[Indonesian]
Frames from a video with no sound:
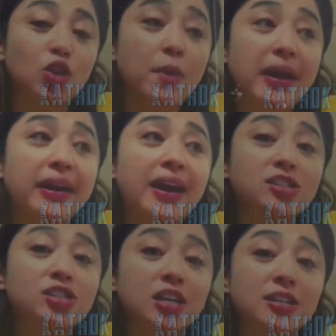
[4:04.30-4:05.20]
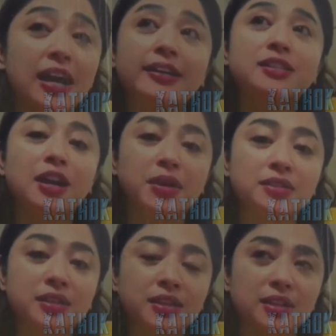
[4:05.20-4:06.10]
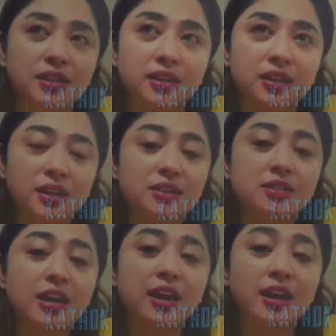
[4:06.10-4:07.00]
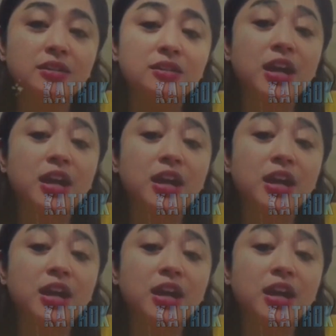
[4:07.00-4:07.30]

Coba bayangin skillnya Lesti sama si Jengger.